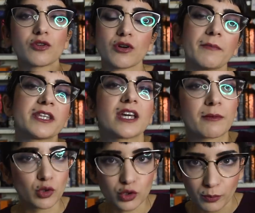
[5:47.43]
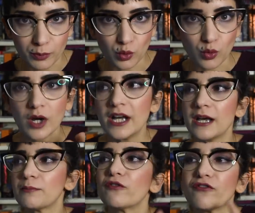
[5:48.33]
in una maniera molto più,
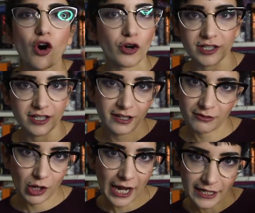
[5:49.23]
più, forte, ok?